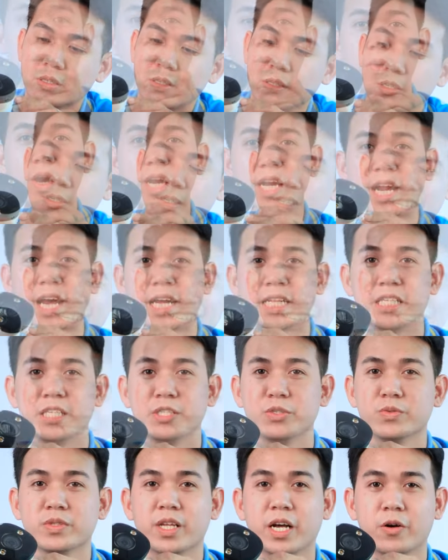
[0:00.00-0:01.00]
Ngoài ra thì
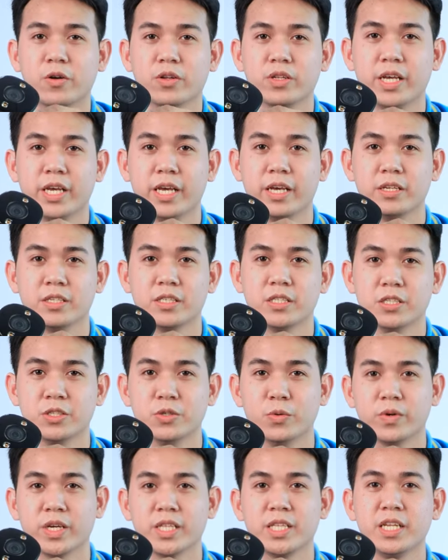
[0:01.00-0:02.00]
chúng ta có thể sử
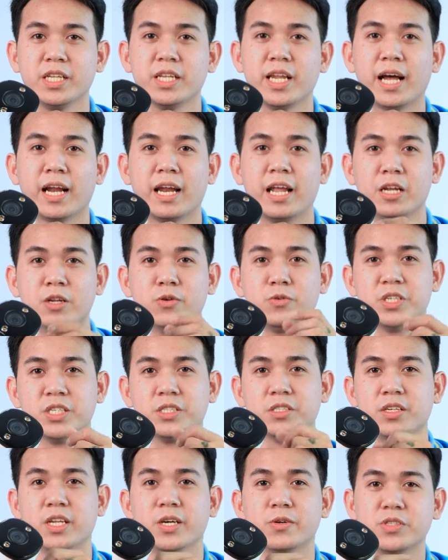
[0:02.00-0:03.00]
dụng cái tính năng là lưu trữ
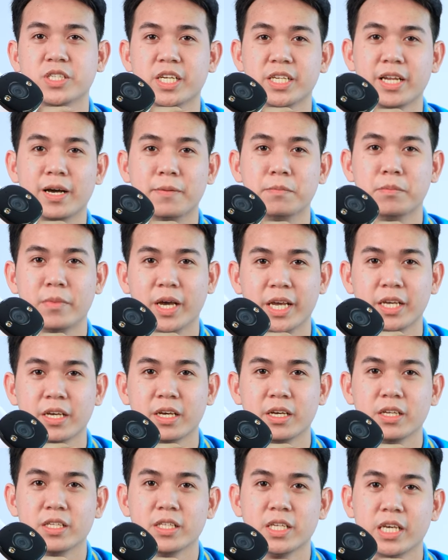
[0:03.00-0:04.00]
dữ liệu trên đám mây
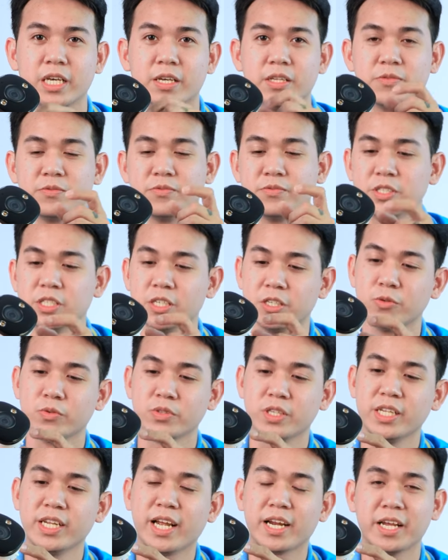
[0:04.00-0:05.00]
thì sử
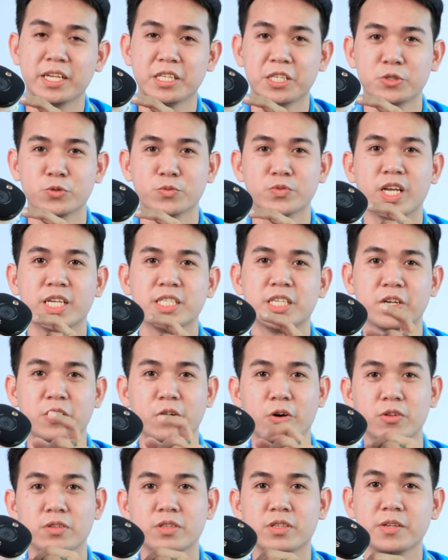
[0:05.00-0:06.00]
dụng tính năng này thì chúng ta sẽ
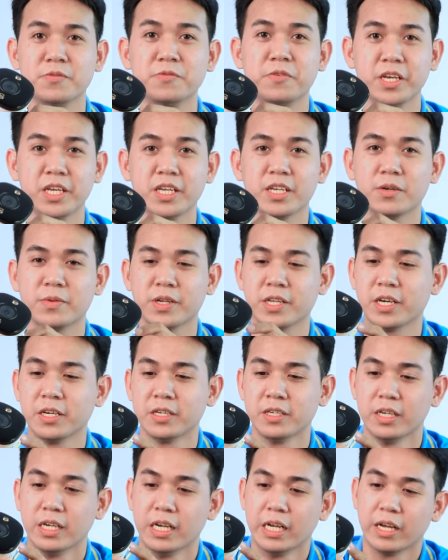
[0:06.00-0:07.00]
có tính phí các bạn nhé
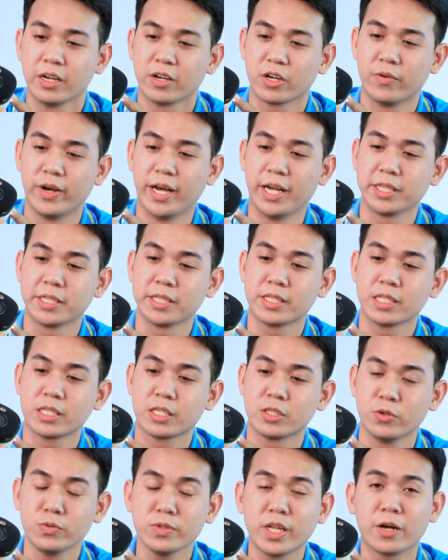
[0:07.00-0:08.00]
và
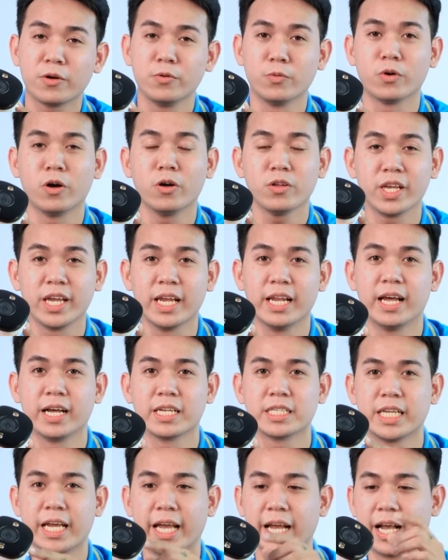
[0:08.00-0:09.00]
chúng ta cũng có thể là
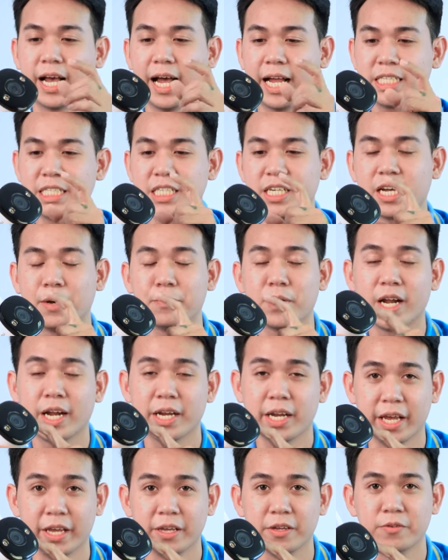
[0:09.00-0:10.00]
sẽ gắn chiếc camera
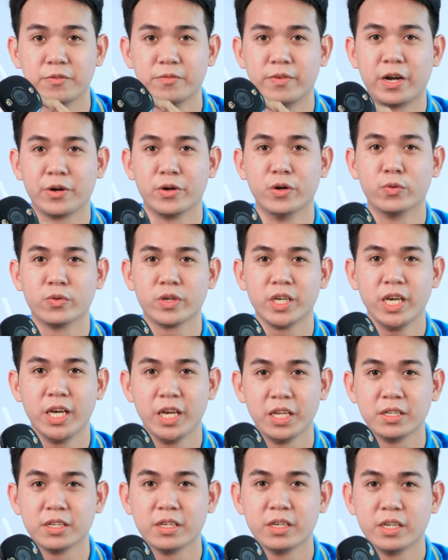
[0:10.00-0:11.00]
này vào đầu ghi
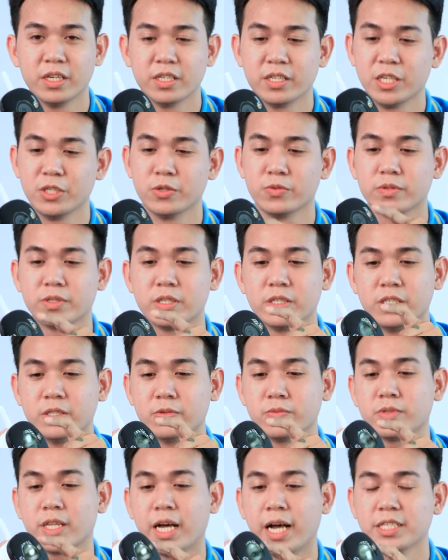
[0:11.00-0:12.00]
hình thì chúng,
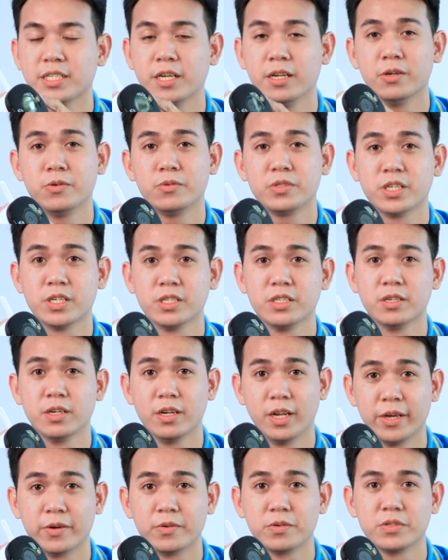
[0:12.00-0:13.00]
chúng ta sẽ lưu trữ dữ
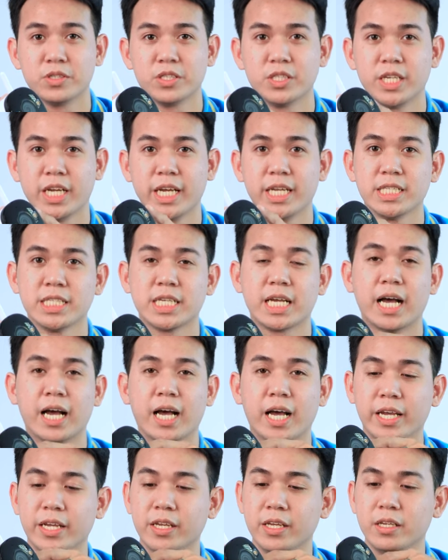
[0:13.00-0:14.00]
liệu trên
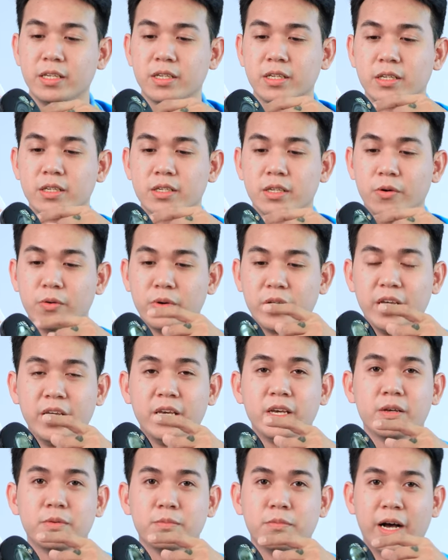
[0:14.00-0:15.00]
cái đầu
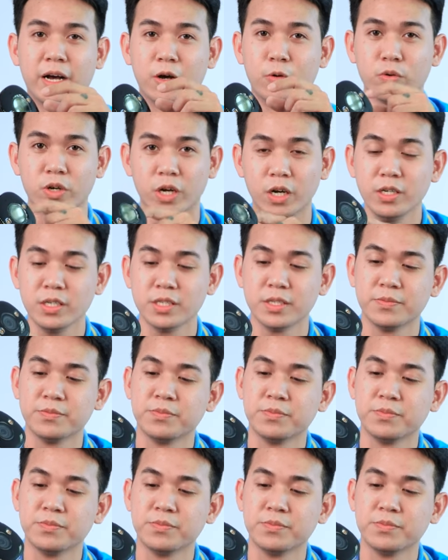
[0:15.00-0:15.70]
ghi bằng ổ cứng